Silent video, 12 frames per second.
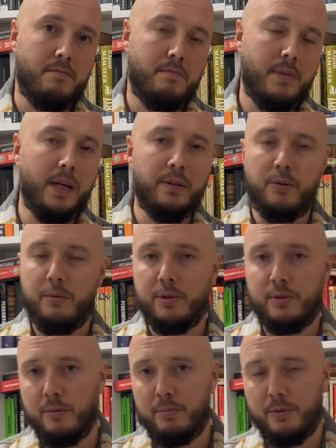Я не думаю,
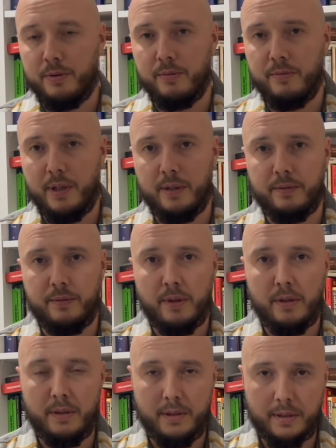что Путин верит
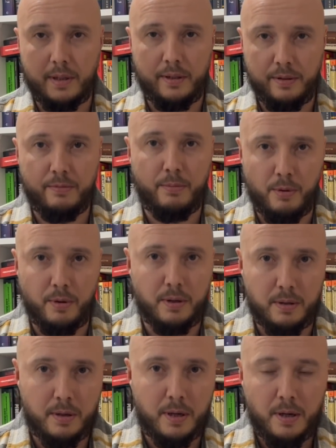искренне в Бога.
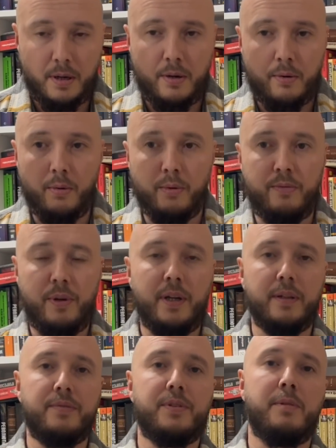Он
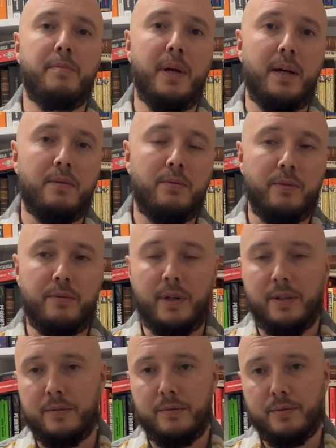верит в себя, он
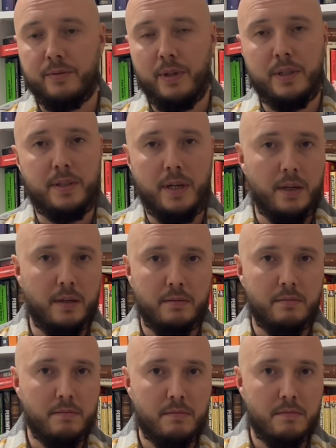верит в свои деньги,
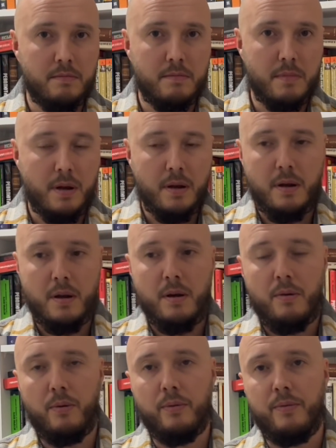
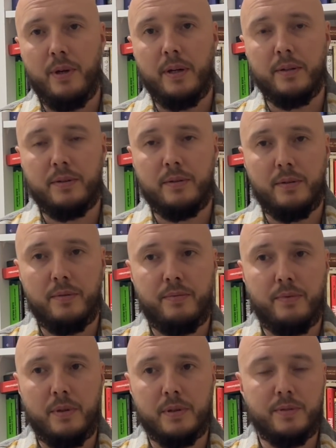он верит э,
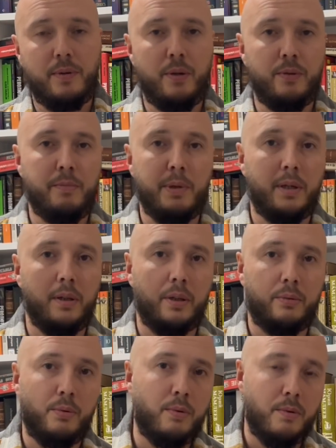в свою
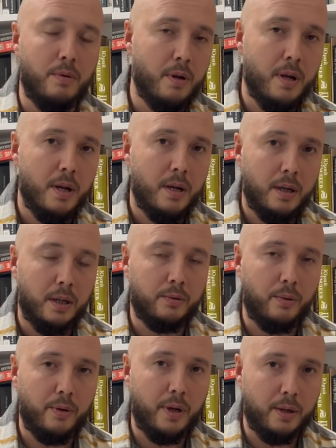номенклатуру,
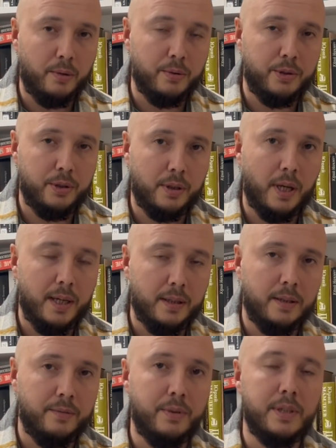который, как он
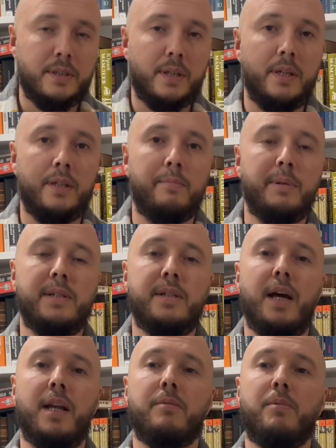считает, выстроена по
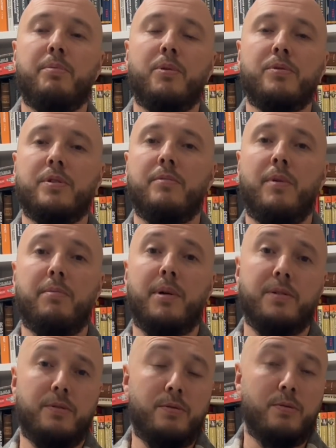идеальному прусскому
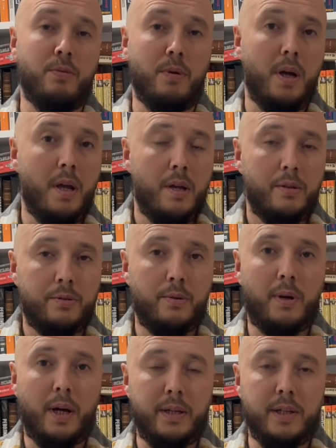образцу, что,
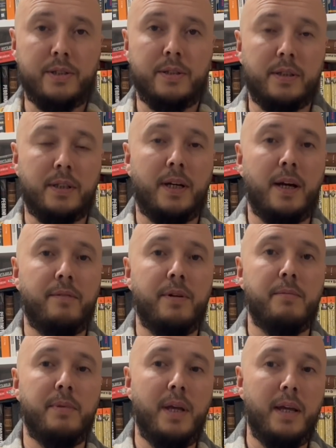конечно,
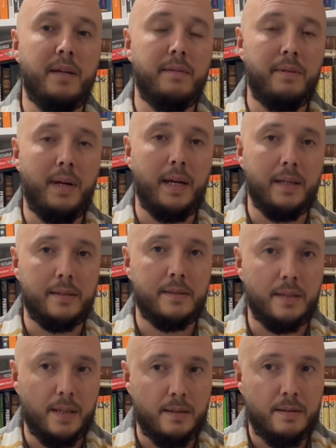таковым не
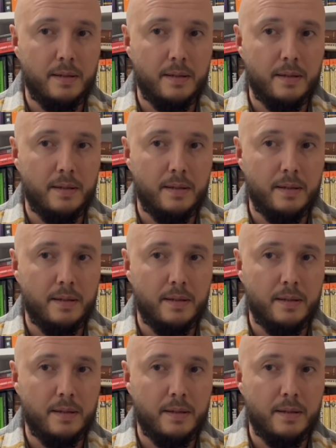является.